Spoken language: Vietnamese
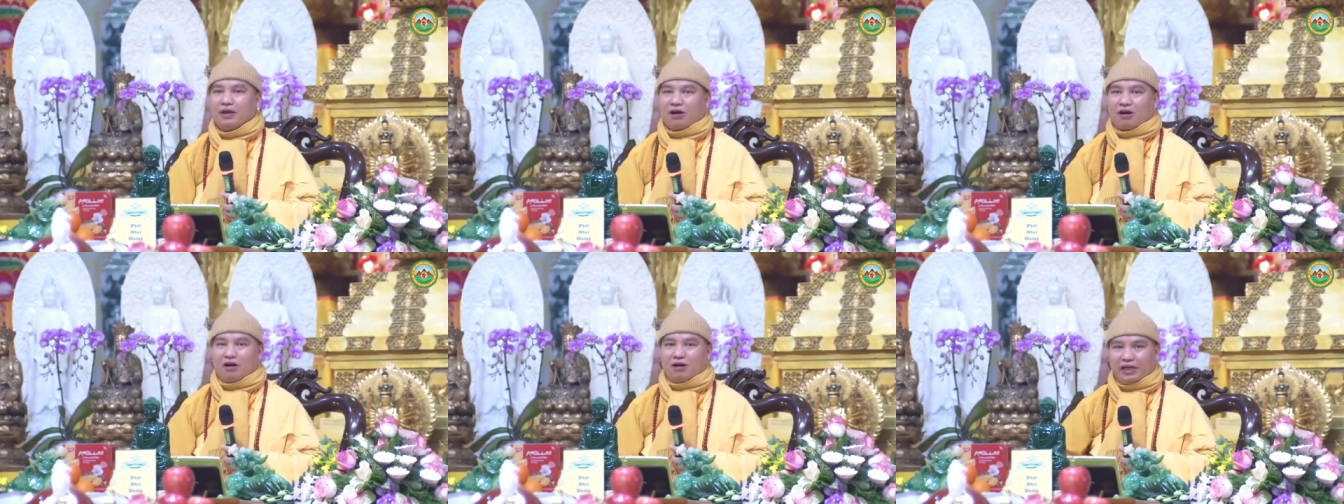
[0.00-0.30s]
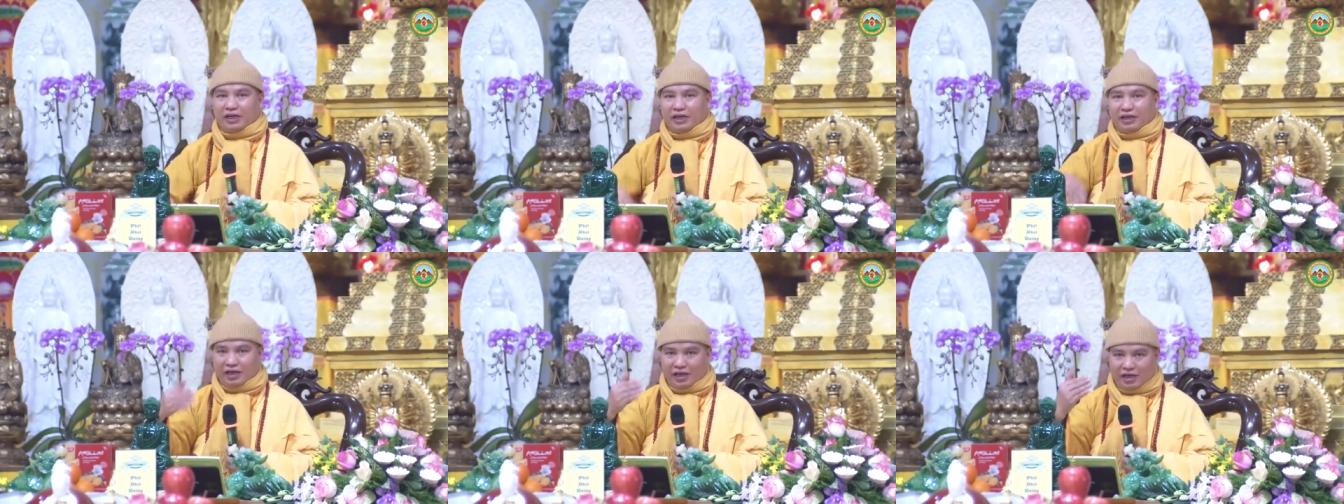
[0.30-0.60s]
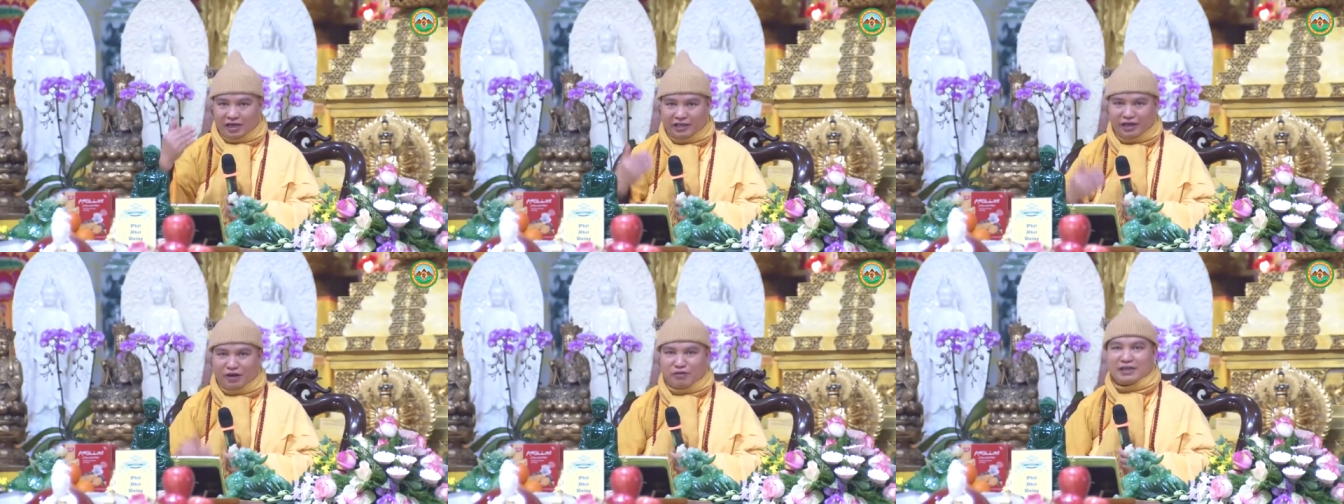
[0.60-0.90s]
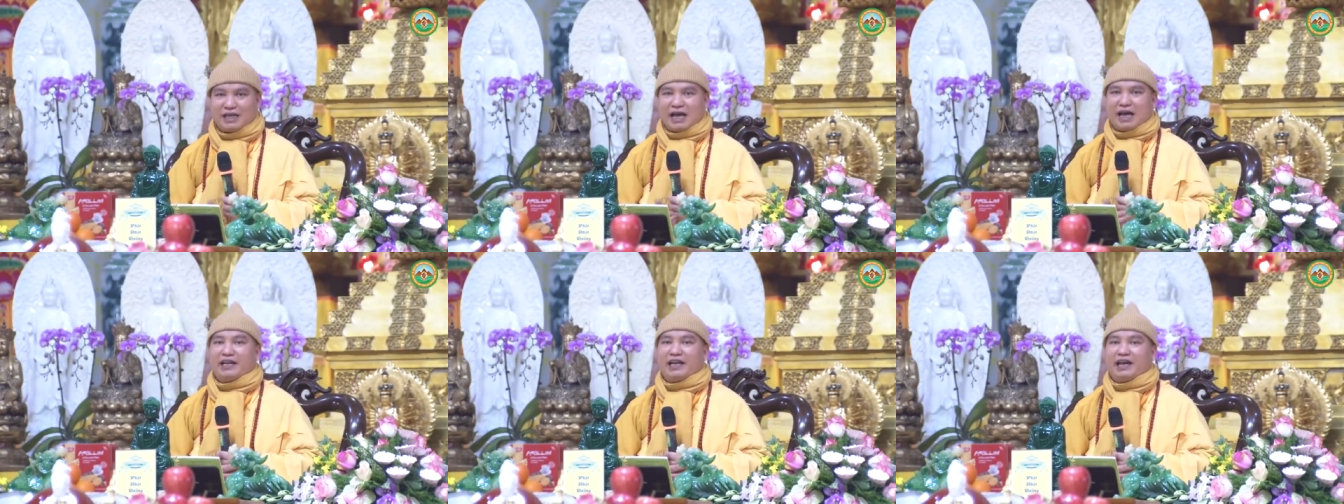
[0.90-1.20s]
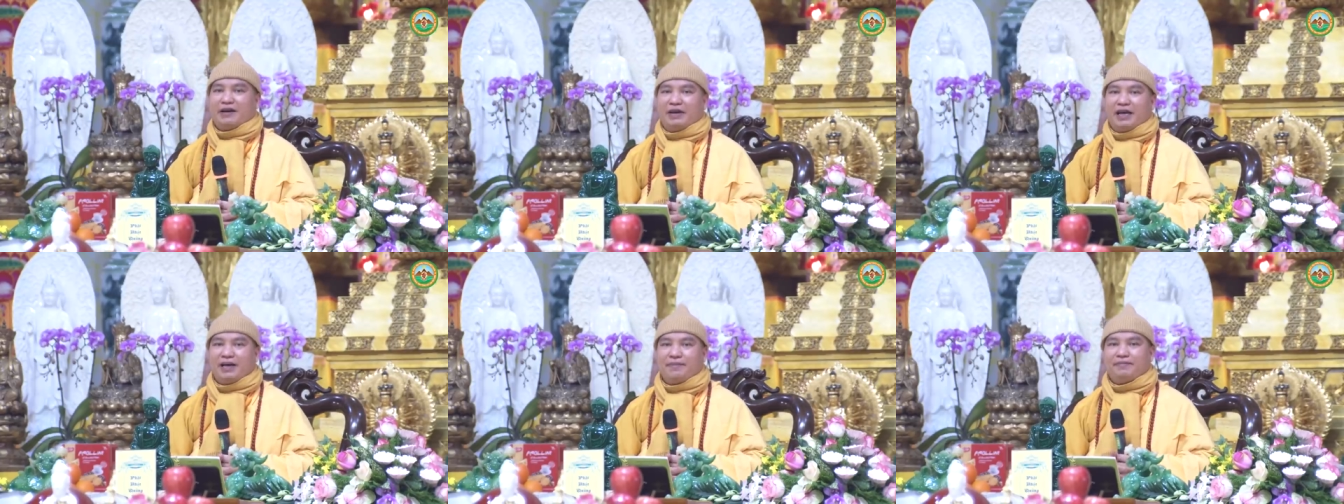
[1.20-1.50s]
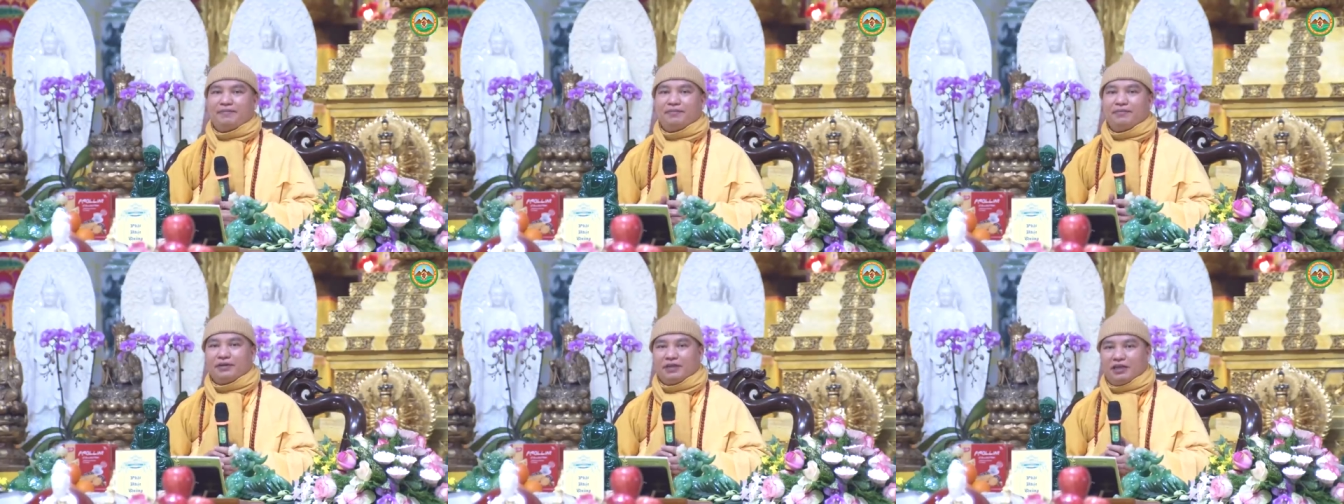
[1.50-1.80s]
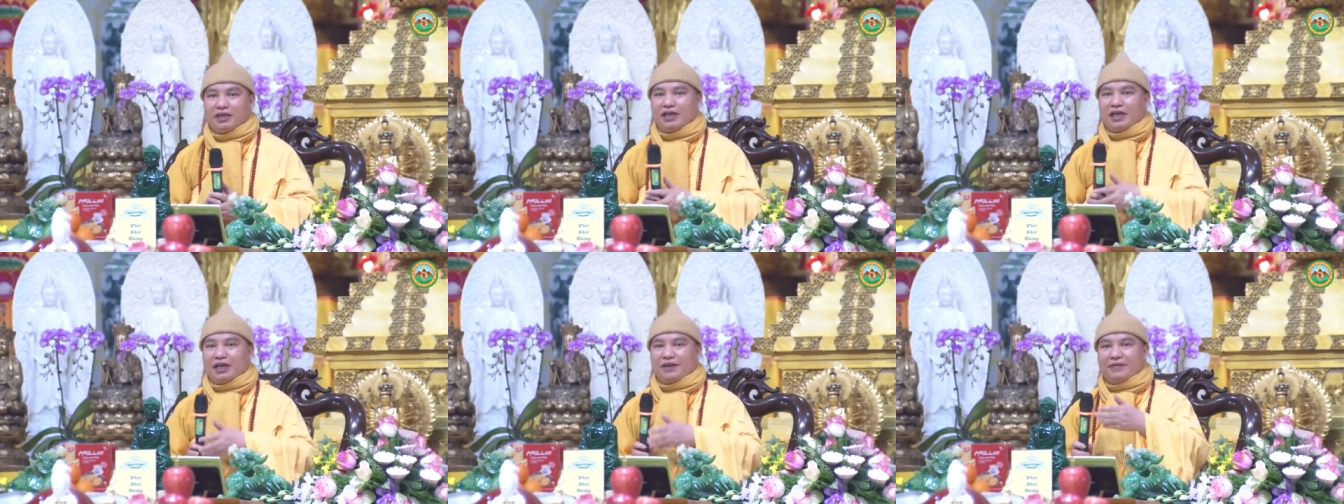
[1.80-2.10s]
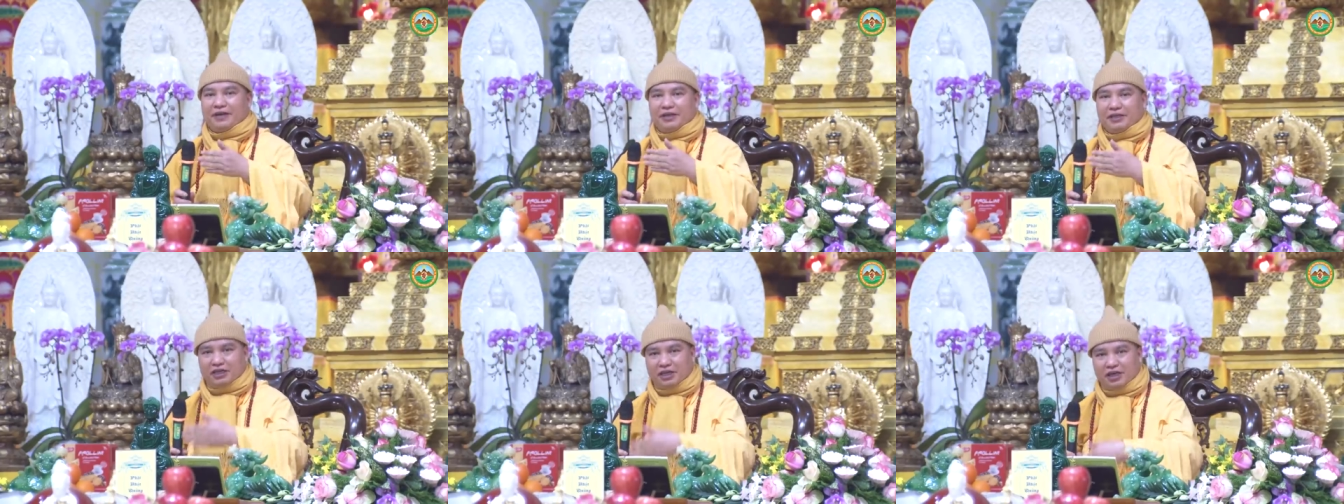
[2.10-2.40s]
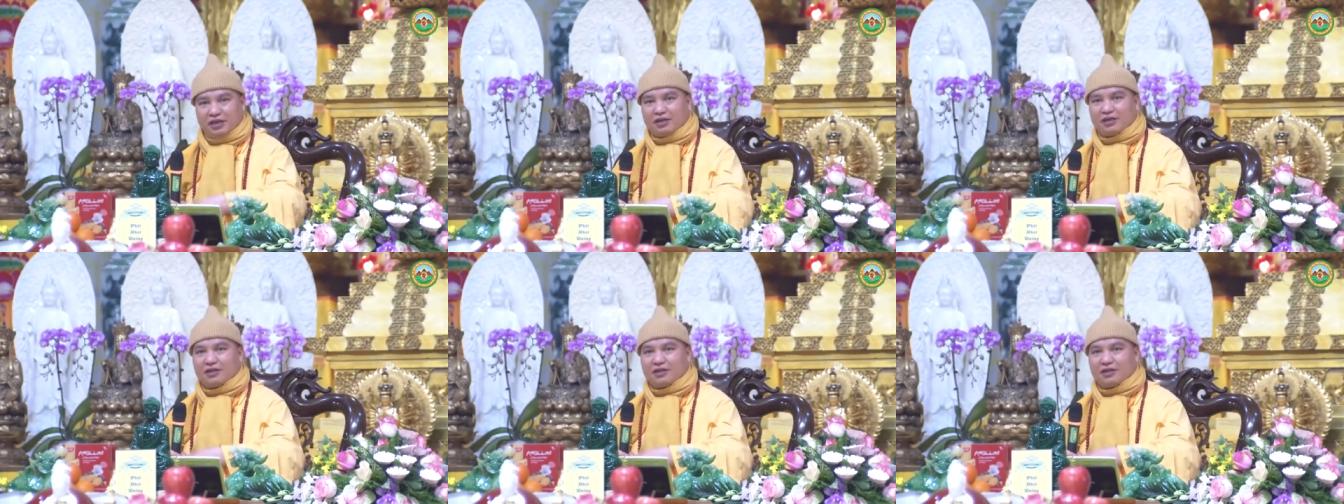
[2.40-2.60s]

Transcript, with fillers: Có thể để ở trong gian nhà bếp nhưng để phía trước